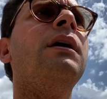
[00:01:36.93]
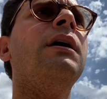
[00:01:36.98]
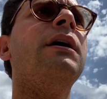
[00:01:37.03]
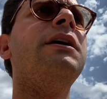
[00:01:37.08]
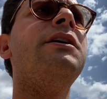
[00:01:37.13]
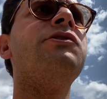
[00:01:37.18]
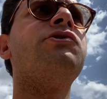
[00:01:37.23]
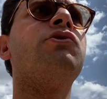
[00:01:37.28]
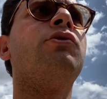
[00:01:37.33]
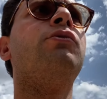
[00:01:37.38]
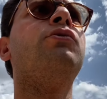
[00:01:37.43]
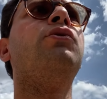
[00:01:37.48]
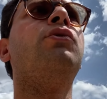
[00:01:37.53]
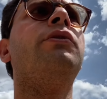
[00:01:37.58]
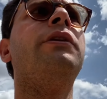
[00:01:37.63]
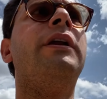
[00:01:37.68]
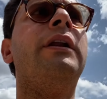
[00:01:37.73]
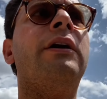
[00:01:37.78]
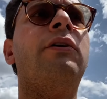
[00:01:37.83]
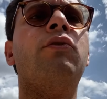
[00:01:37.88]
in
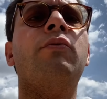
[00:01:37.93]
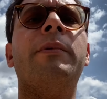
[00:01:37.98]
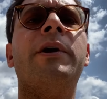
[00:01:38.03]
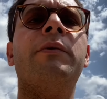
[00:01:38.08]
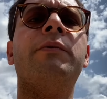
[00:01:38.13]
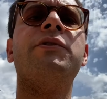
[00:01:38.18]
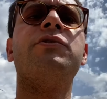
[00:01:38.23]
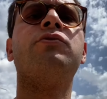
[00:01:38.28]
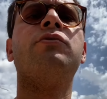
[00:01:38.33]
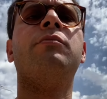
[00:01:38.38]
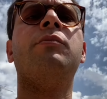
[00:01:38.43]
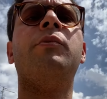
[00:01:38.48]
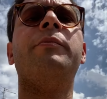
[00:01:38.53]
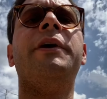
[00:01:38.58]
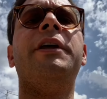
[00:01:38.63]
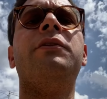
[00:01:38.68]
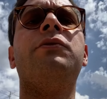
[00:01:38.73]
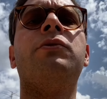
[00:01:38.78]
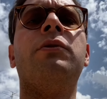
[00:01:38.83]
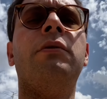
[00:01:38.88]
soldoni la Roma in questo
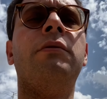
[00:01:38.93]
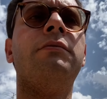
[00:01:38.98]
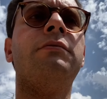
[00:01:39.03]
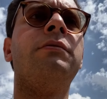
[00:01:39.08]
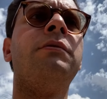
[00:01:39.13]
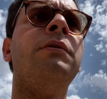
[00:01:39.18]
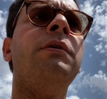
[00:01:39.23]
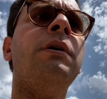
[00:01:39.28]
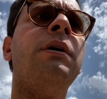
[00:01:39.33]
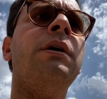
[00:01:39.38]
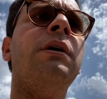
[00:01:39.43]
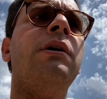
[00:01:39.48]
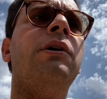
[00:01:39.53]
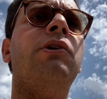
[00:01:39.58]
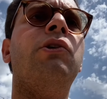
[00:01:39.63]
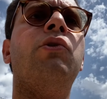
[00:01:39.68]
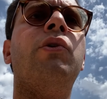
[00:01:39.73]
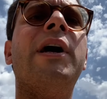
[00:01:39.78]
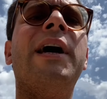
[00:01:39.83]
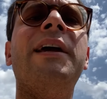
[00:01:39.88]
momento
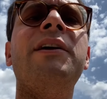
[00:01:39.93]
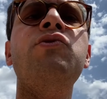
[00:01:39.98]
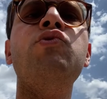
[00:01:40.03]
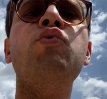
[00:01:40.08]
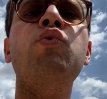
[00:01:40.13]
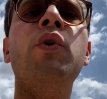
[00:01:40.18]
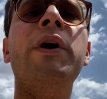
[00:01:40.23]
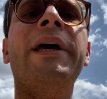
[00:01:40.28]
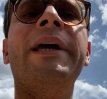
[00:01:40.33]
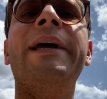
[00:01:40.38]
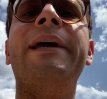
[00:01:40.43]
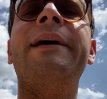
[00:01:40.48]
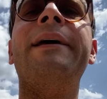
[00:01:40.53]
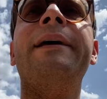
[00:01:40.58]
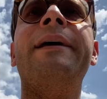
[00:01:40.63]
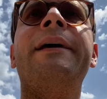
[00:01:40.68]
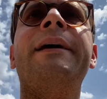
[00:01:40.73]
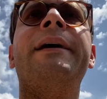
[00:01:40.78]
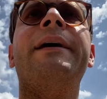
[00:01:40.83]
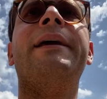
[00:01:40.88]
non ha i due
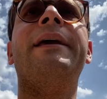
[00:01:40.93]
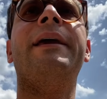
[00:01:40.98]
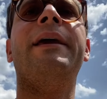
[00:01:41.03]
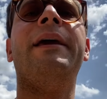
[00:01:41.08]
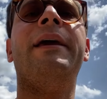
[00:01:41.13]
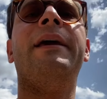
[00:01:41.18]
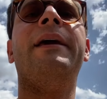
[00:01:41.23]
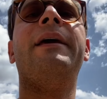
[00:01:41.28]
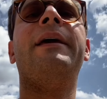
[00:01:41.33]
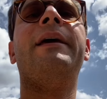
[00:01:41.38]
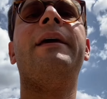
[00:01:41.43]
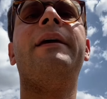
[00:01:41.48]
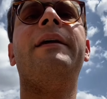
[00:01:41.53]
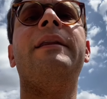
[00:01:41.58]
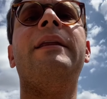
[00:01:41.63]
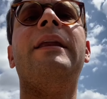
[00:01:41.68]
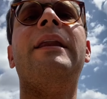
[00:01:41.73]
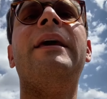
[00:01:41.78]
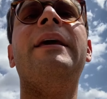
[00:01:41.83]
che nelle